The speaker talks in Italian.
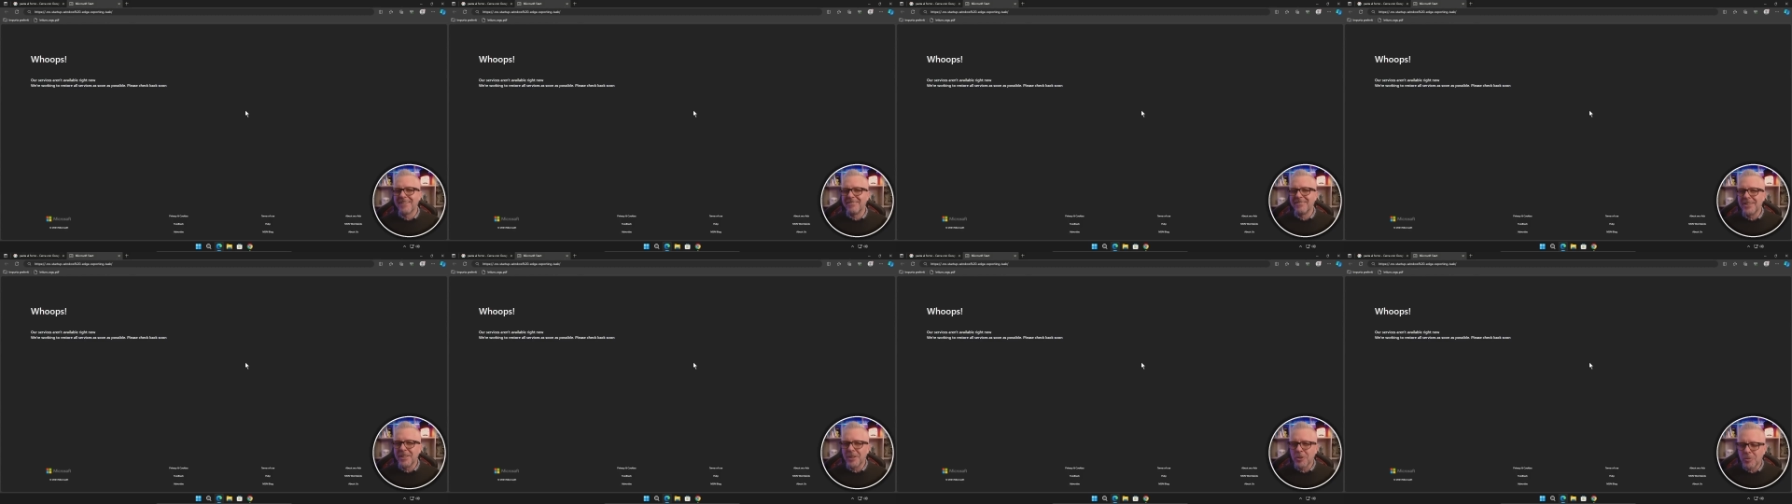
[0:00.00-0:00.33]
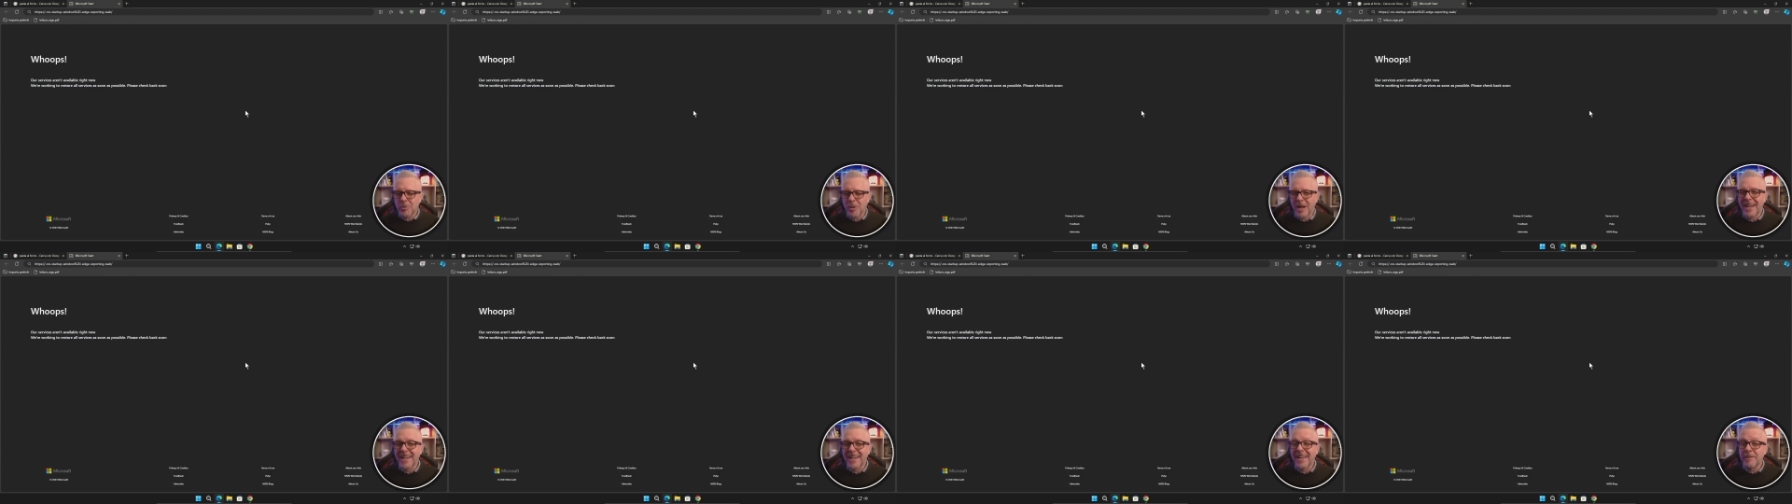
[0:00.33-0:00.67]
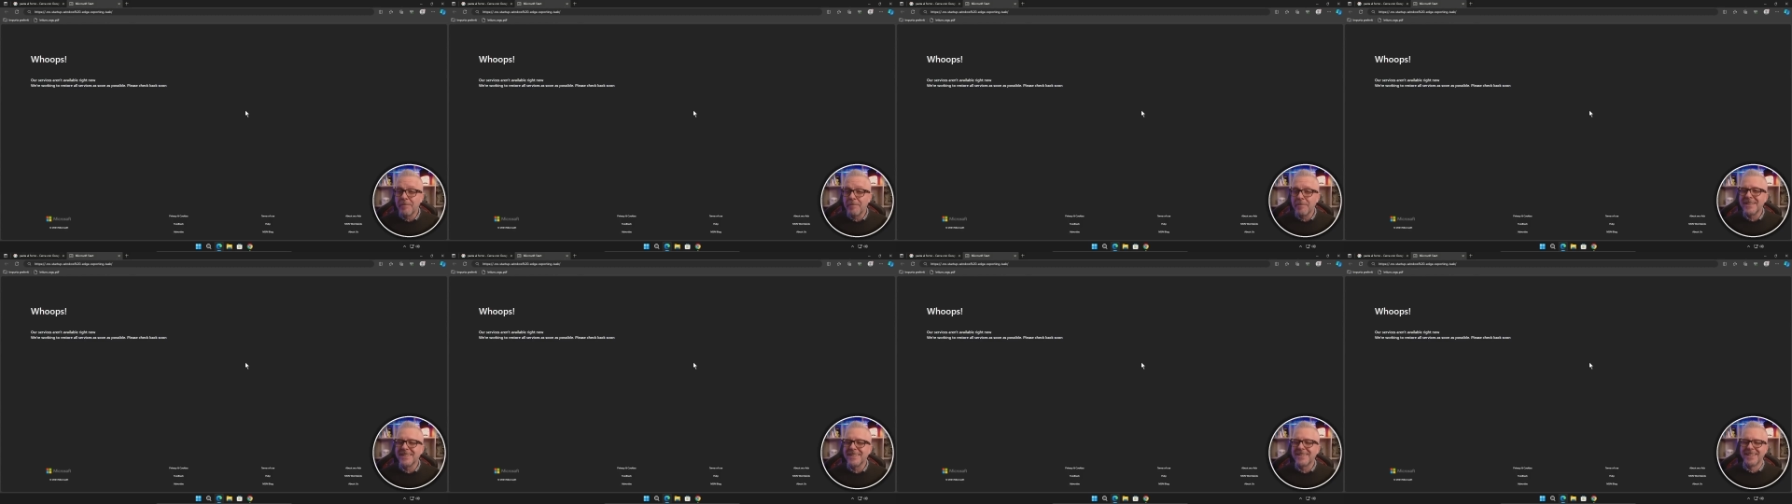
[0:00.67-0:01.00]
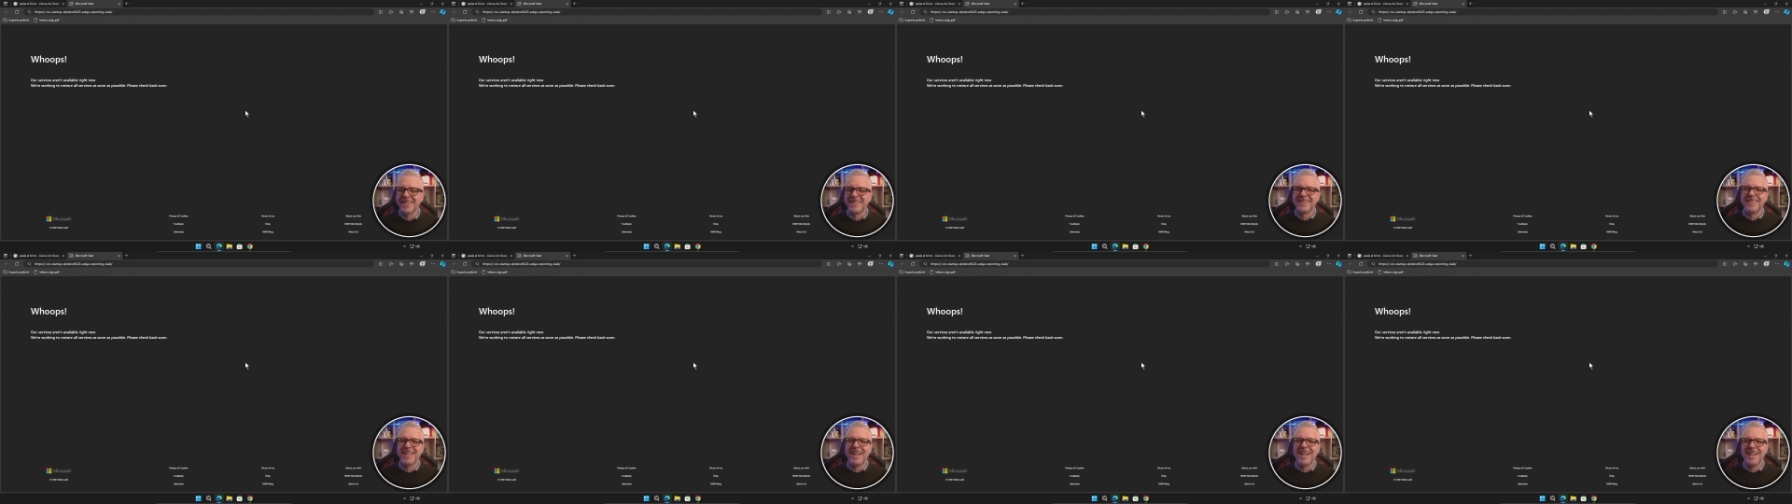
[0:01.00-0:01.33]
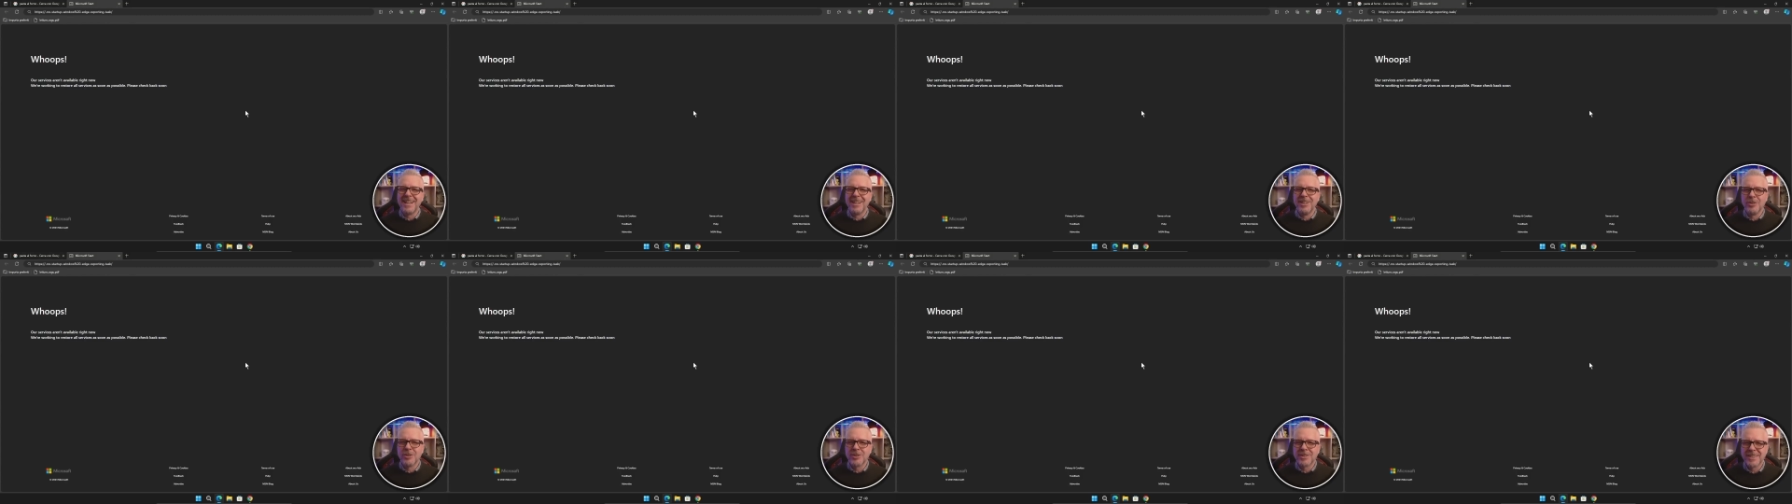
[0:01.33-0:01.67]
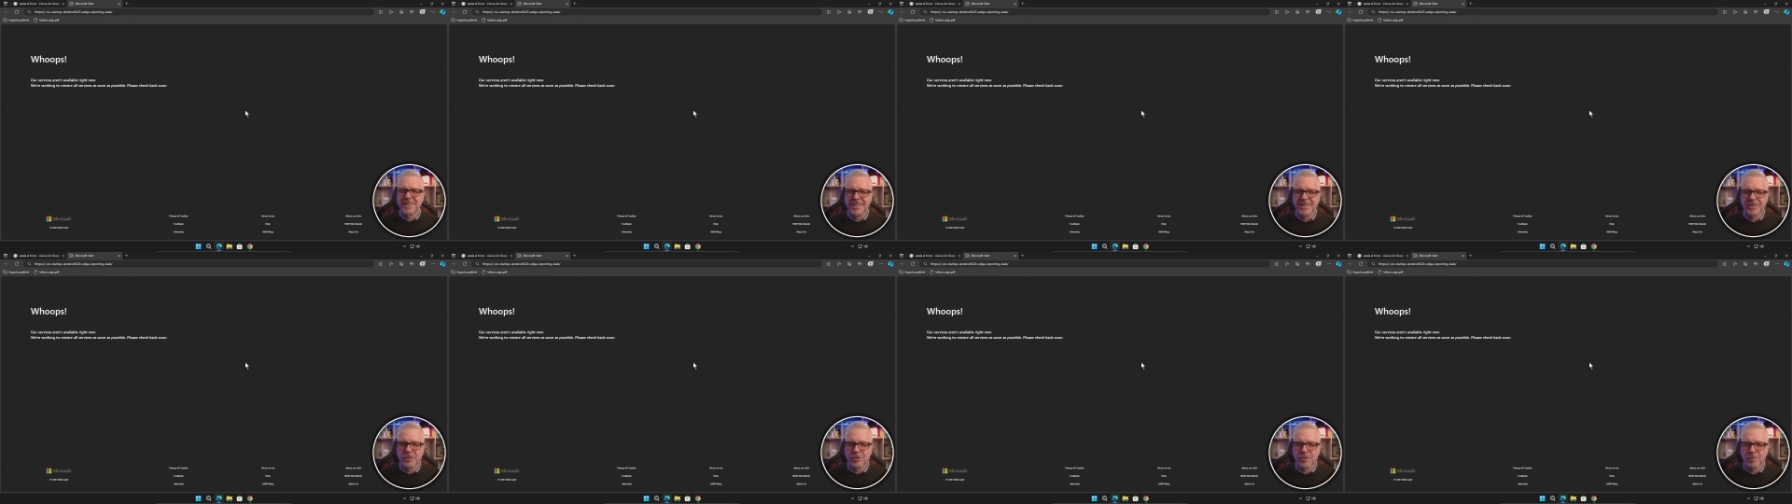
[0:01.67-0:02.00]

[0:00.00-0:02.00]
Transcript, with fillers: virtuale che presenta lo stesso